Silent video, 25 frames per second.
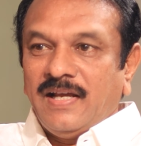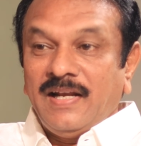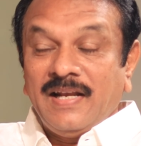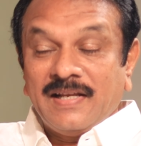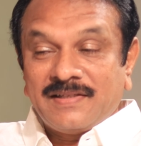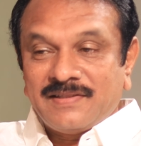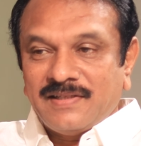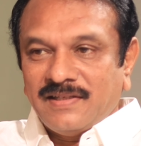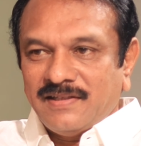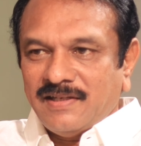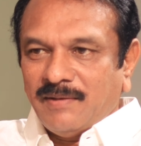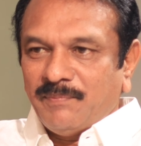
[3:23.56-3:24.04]

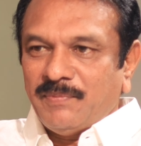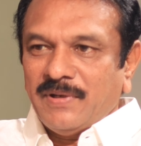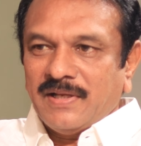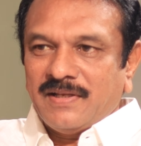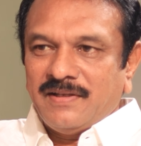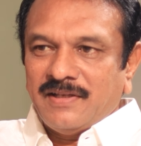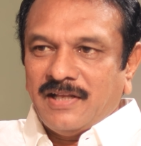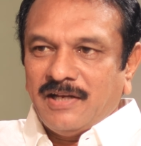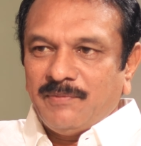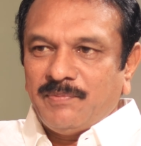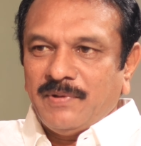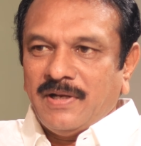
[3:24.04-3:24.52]
ఎలక్షన్స్
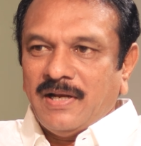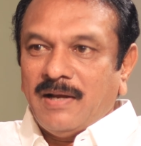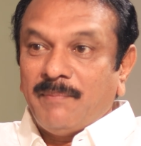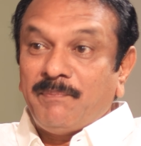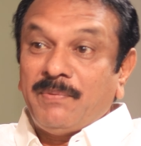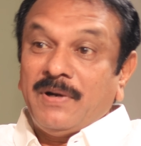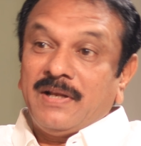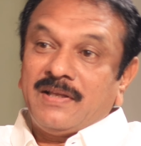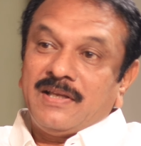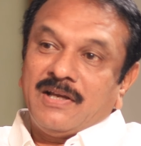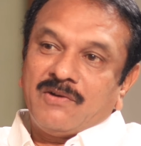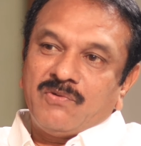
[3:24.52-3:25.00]
అప్పటికి జరిగిపోయినాయి
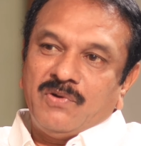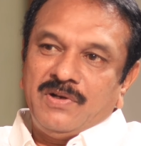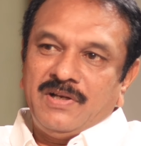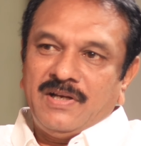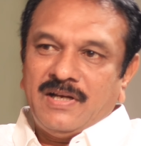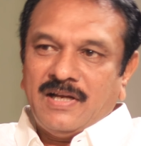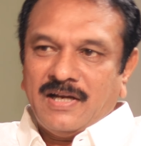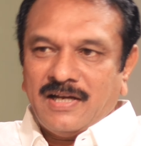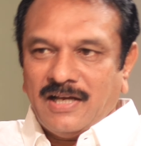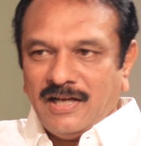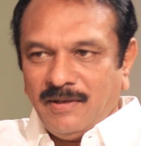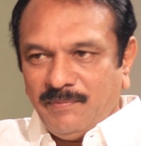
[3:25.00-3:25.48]
అప్పటికే కొన్ని
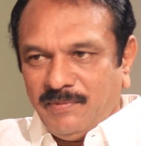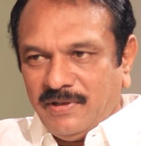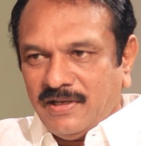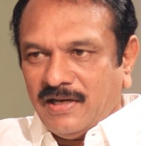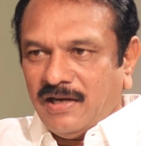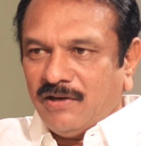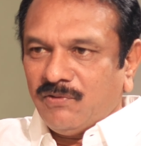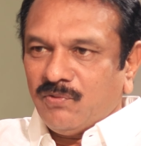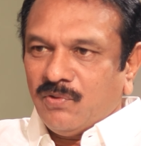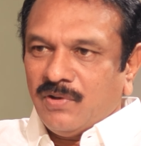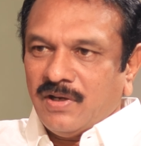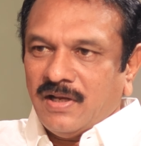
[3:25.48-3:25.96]
రకాల
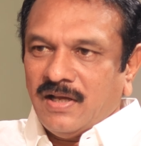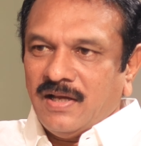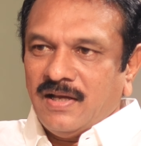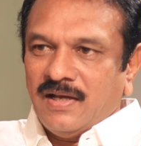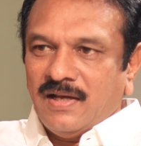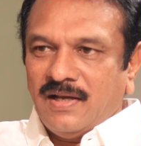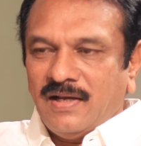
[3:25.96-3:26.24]
మీరు అంటున్న